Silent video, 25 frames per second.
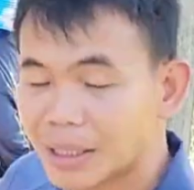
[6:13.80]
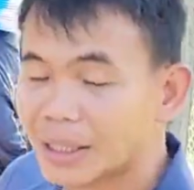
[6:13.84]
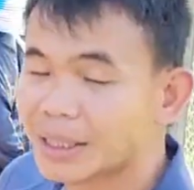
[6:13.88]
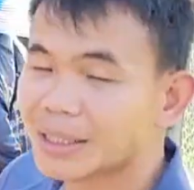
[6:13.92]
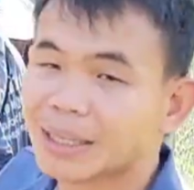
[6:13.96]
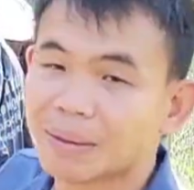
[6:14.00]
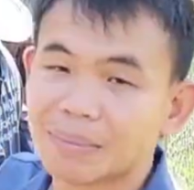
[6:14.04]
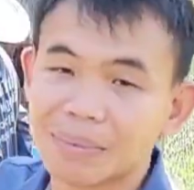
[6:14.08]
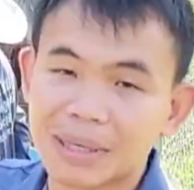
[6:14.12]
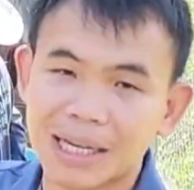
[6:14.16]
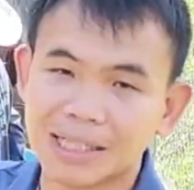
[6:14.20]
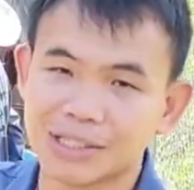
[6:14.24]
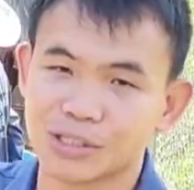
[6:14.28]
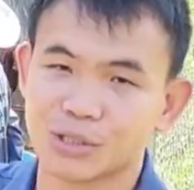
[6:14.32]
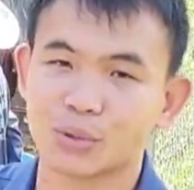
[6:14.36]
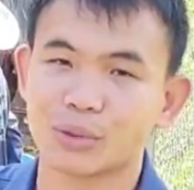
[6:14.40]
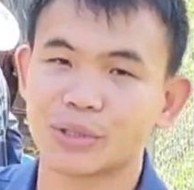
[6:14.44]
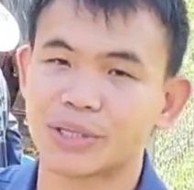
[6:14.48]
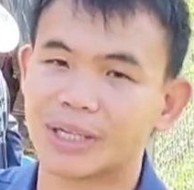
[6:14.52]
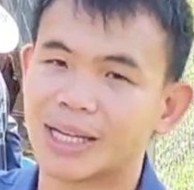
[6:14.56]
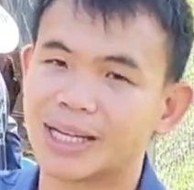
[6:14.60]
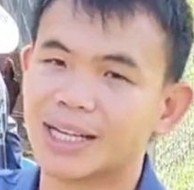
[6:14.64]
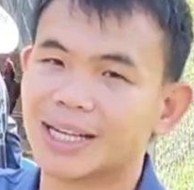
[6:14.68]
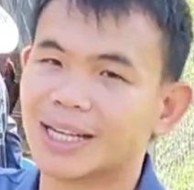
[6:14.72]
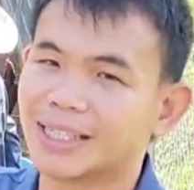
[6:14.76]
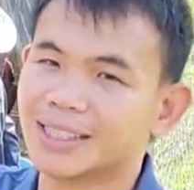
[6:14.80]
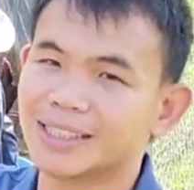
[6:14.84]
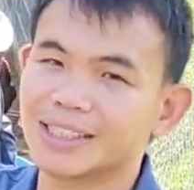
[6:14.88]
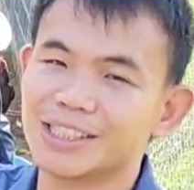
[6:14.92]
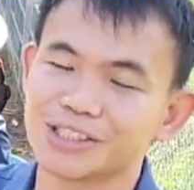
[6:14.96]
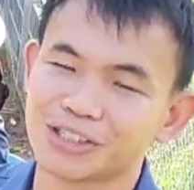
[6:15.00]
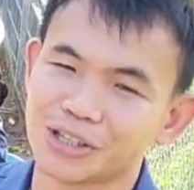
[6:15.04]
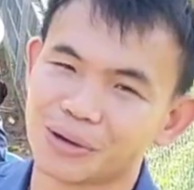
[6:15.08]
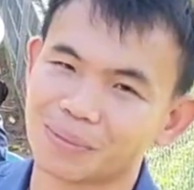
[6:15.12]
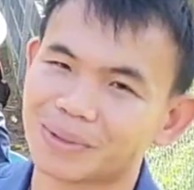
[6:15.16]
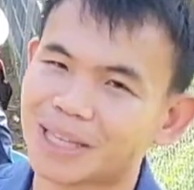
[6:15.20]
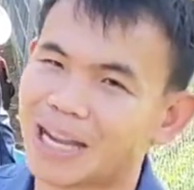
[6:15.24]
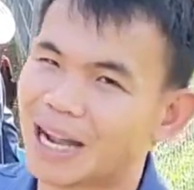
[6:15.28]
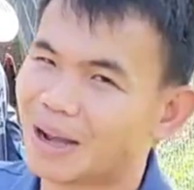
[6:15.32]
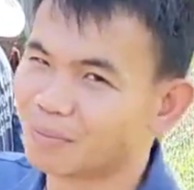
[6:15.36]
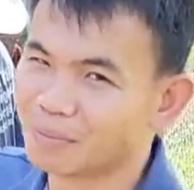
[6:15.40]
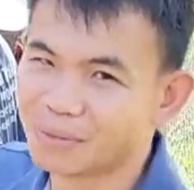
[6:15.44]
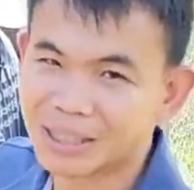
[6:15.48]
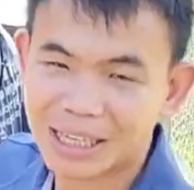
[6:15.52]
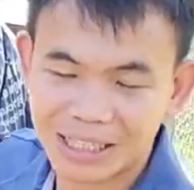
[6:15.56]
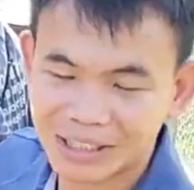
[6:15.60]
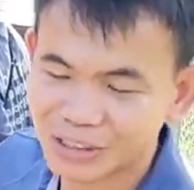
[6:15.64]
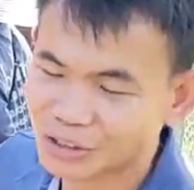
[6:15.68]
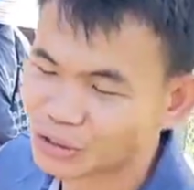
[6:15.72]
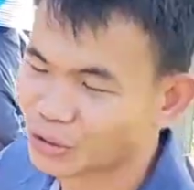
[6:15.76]
ไม่ได้ทำไก่ชนนะใครที่สอบถาม
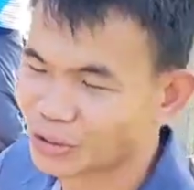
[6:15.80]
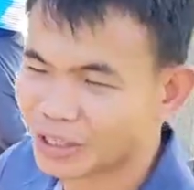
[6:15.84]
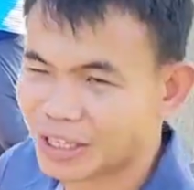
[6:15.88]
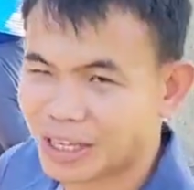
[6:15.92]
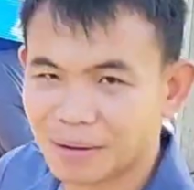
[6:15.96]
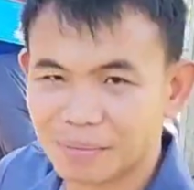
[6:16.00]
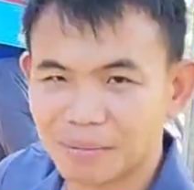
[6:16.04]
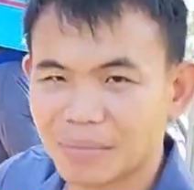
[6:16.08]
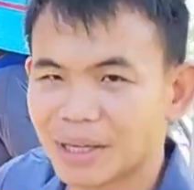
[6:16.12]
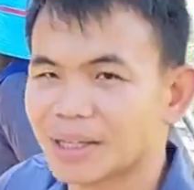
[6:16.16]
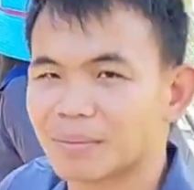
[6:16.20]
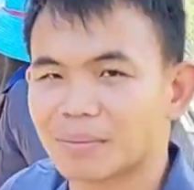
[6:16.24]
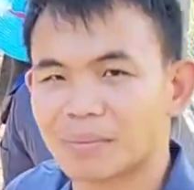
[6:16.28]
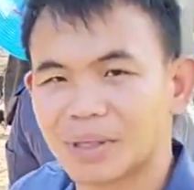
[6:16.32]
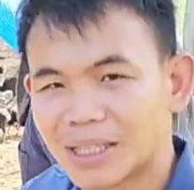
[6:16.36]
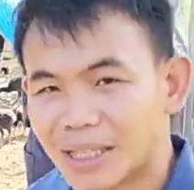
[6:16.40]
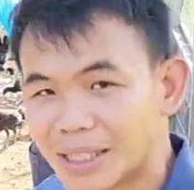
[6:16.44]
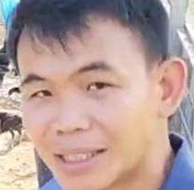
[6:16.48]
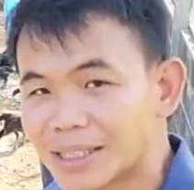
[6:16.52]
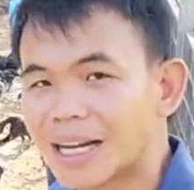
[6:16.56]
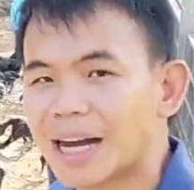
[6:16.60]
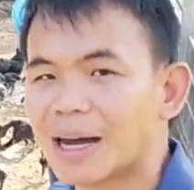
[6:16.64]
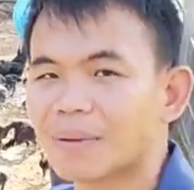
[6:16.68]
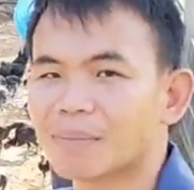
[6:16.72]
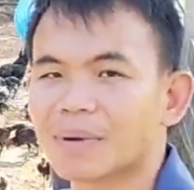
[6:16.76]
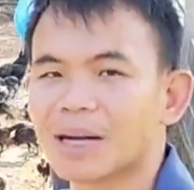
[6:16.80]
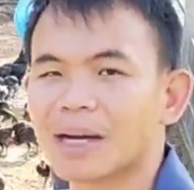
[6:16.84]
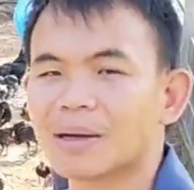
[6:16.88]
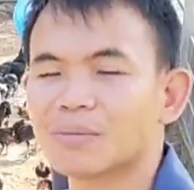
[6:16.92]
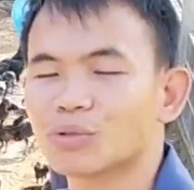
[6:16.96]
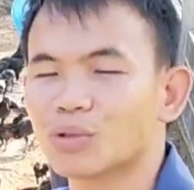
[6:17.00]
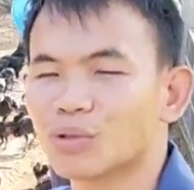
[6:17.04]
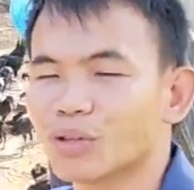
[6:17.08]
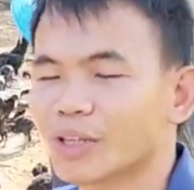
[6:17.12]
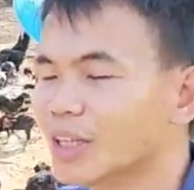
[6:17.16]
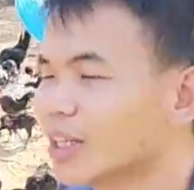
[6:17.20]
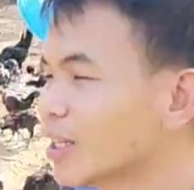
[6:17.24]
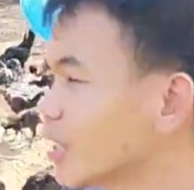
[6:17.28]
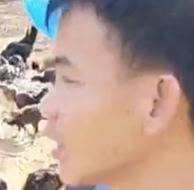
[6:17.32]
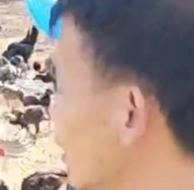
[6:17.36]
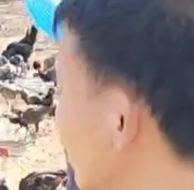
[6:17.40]
ไก่ชนอ่ะไม่ไม่ได้ทำครับตรงนี้